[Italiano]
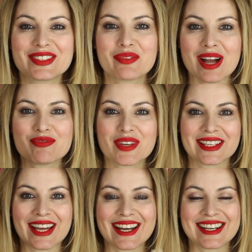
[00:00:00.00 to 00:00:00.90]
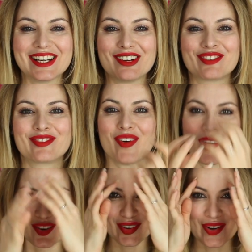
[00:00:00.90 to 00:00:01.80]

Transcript: qua c'è carne al fuoco,